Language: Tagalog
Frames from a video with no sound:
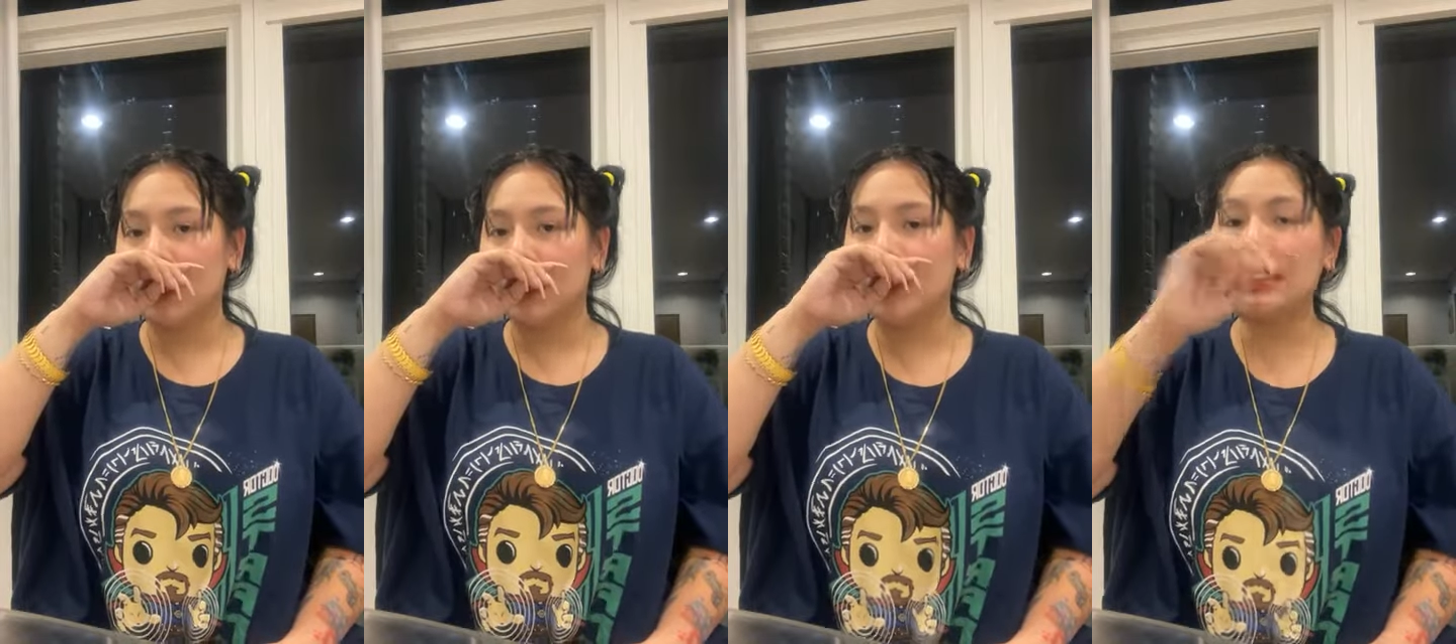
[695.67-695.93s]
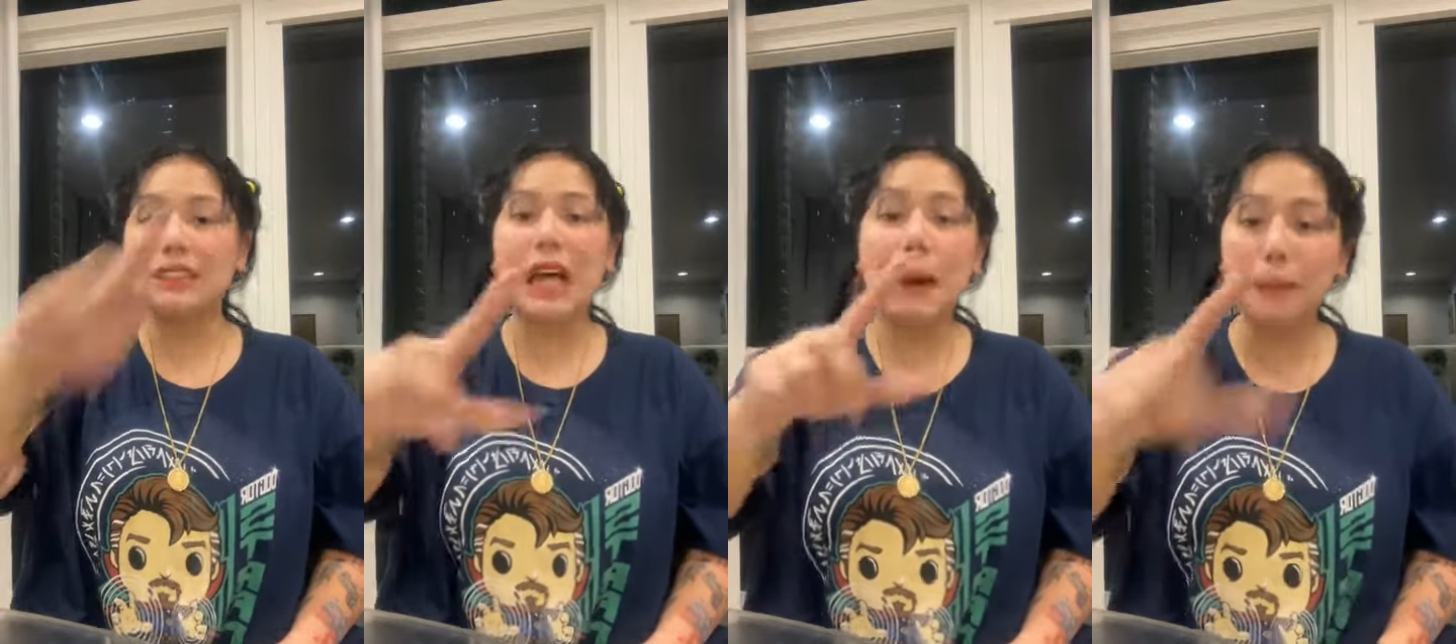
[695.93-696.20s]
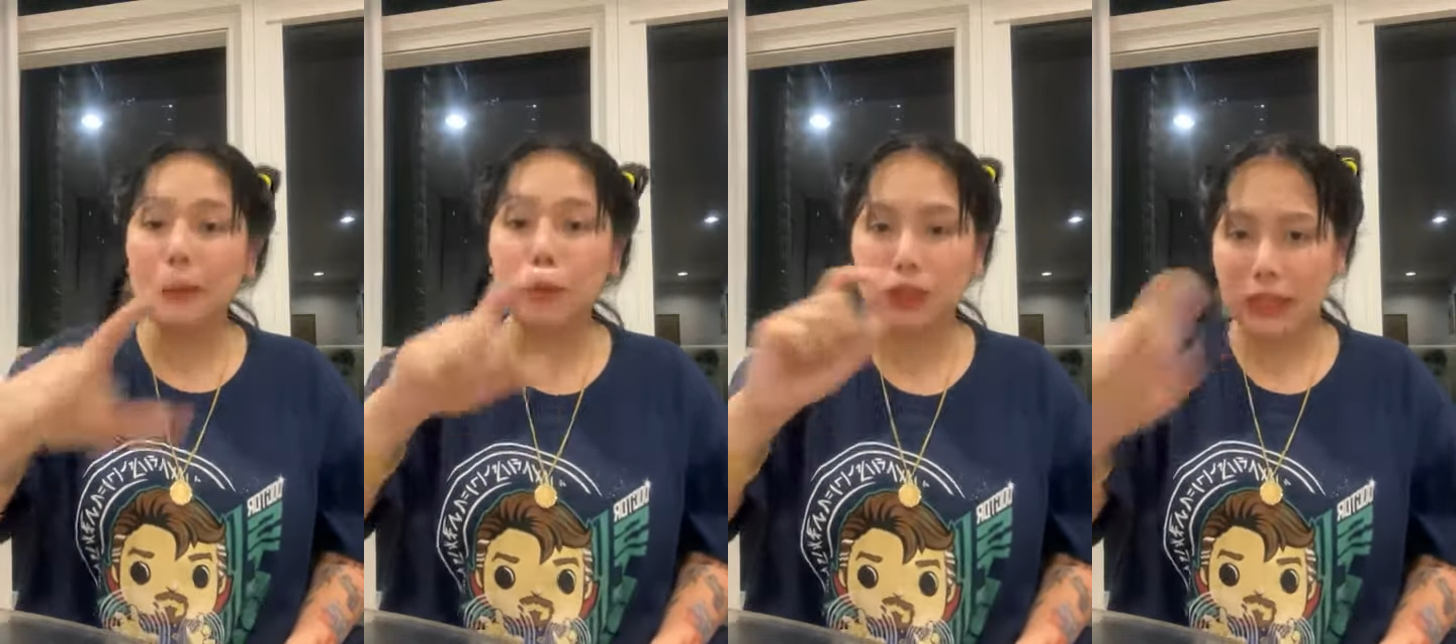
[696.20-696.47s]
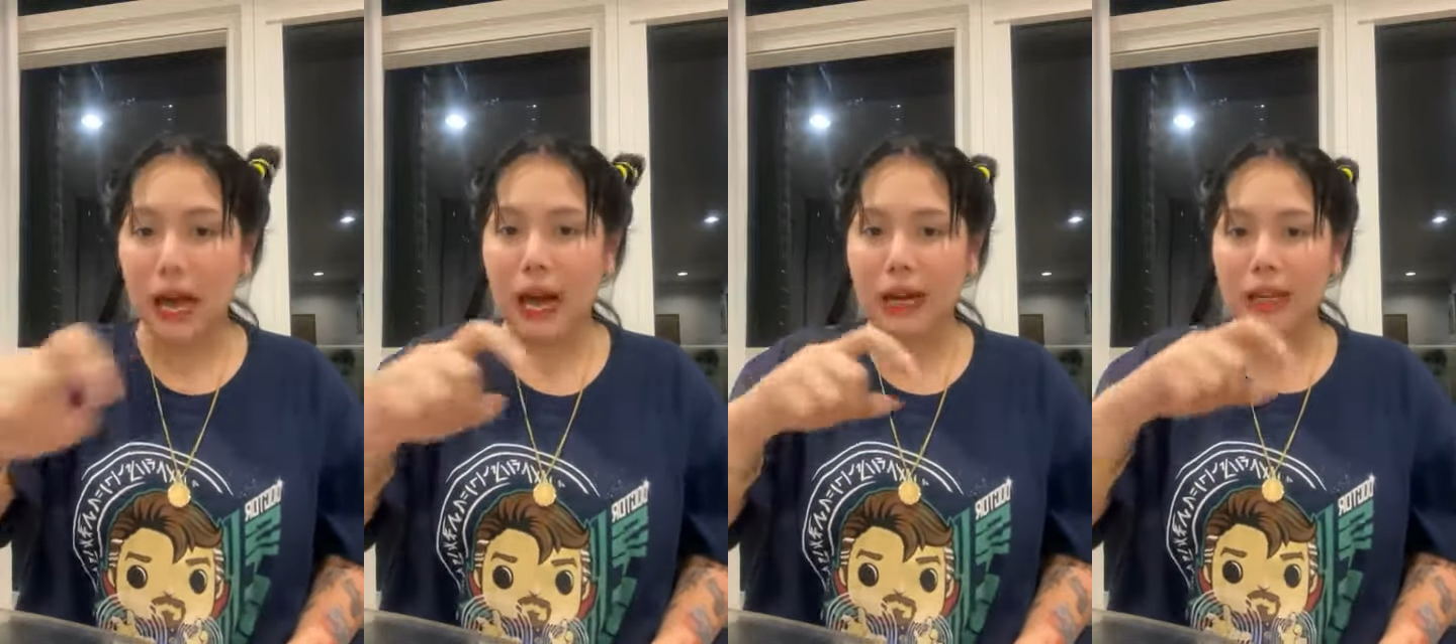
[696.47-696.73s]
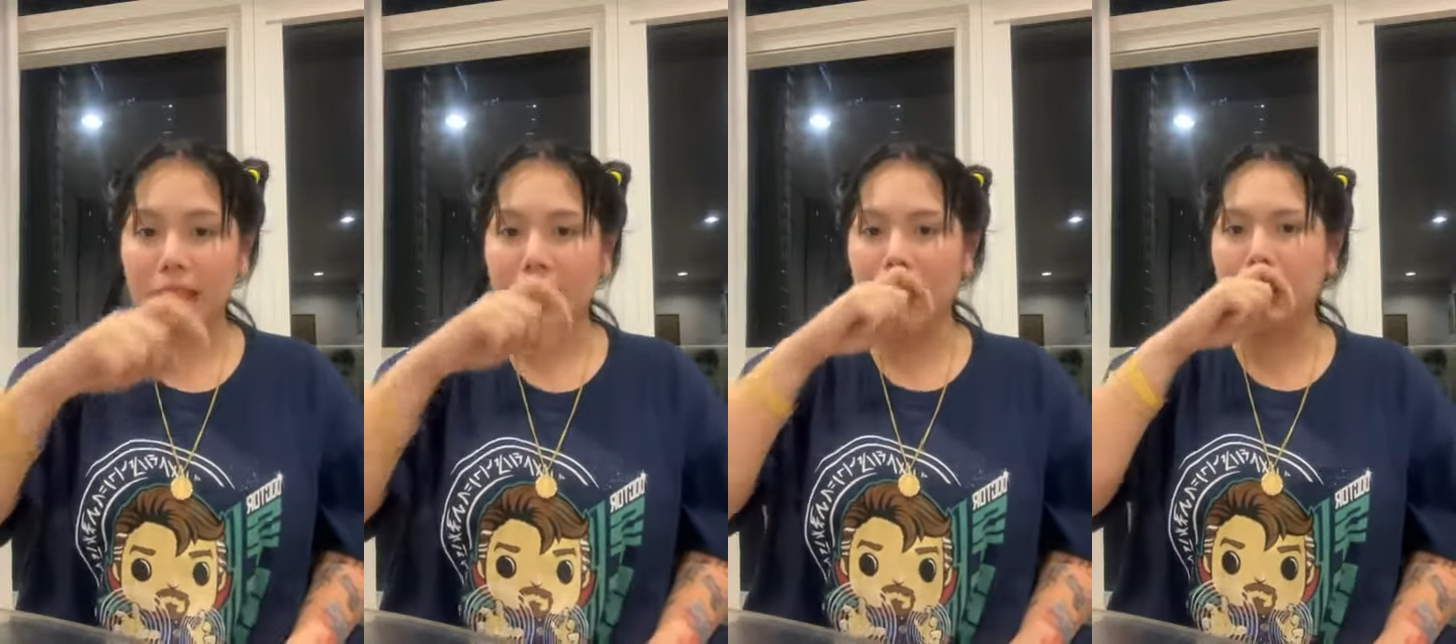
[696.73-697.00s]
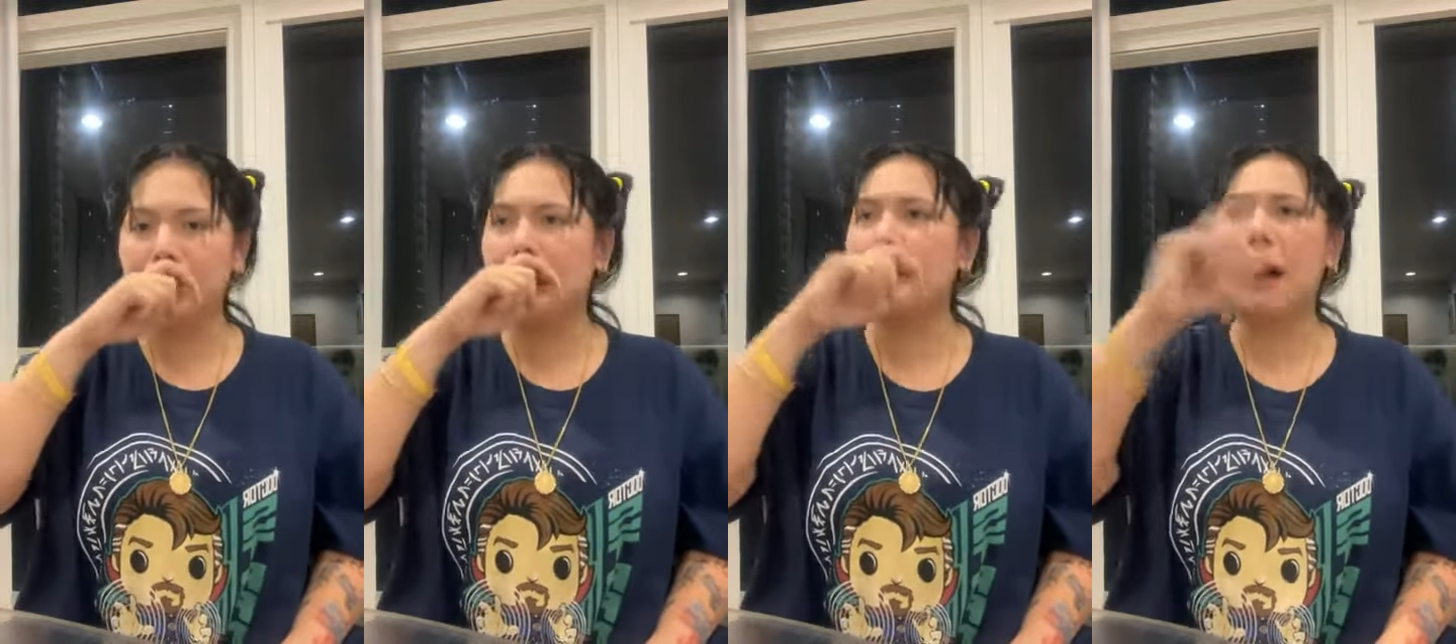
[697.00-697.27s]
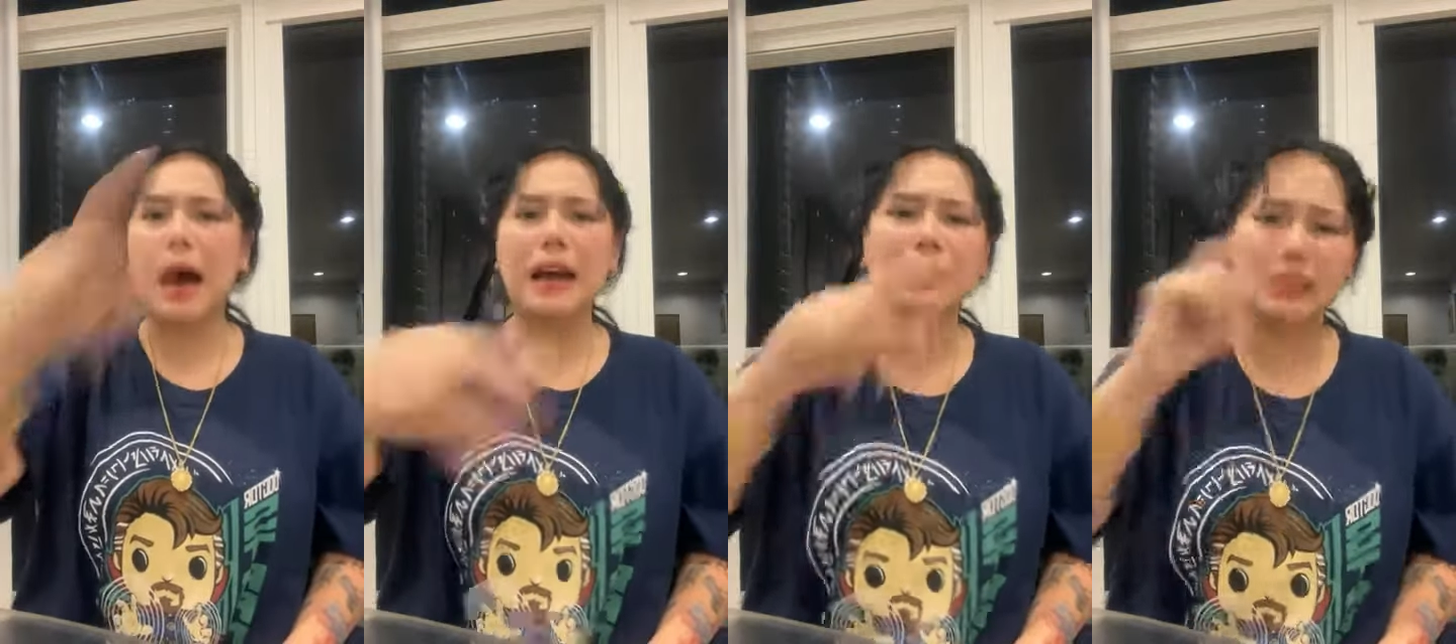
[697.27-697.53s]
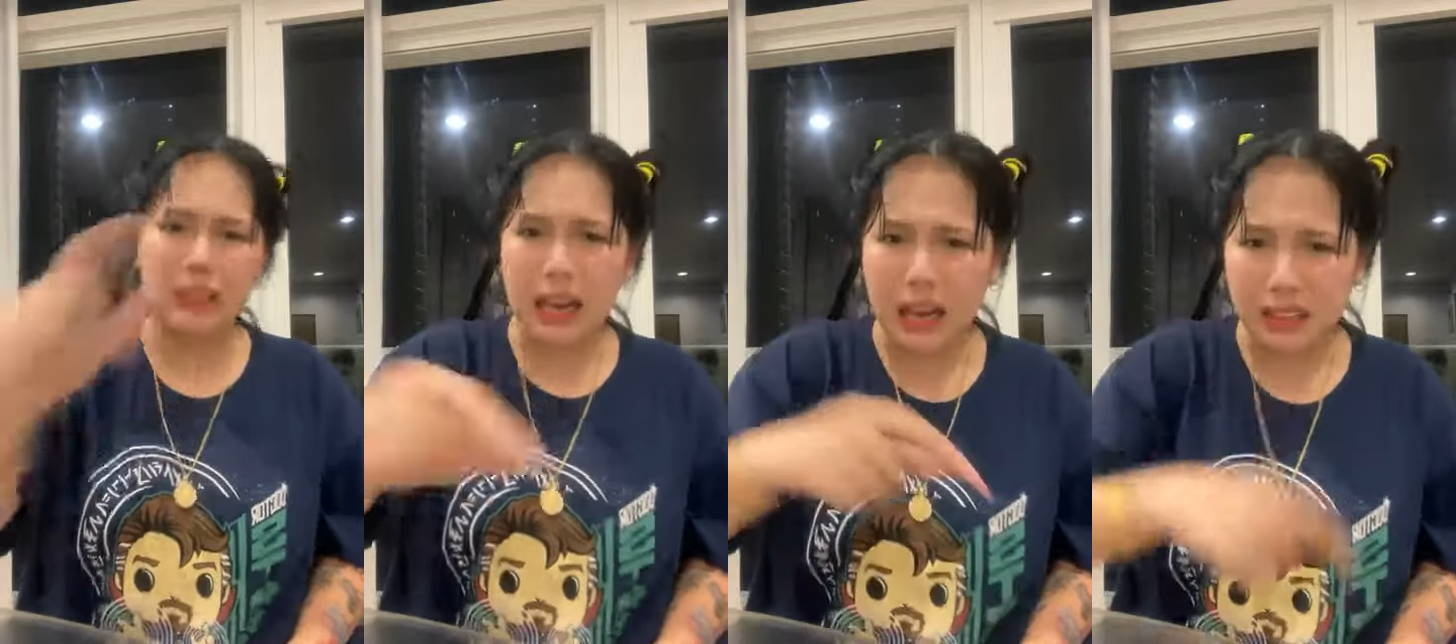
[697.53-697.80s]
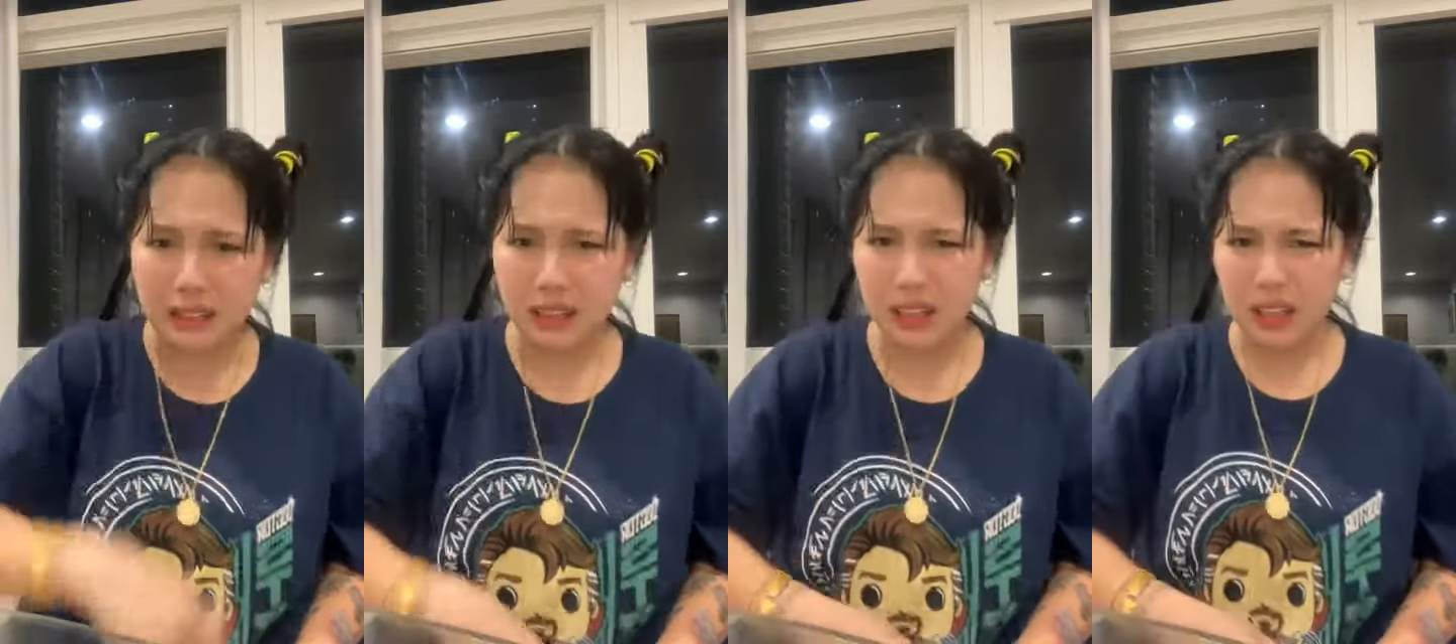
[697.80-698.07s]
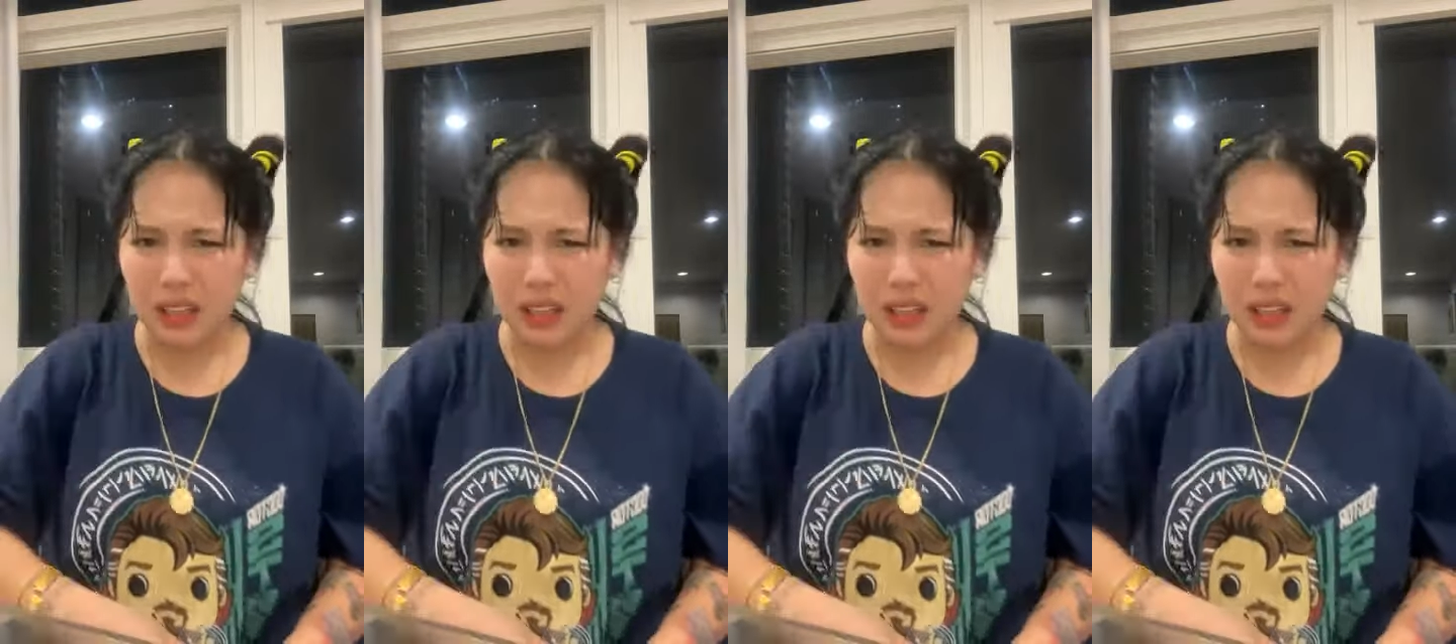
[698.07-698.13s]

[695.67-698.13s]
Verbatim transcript: Na sinabi mo sa akin na yung babaeng yan,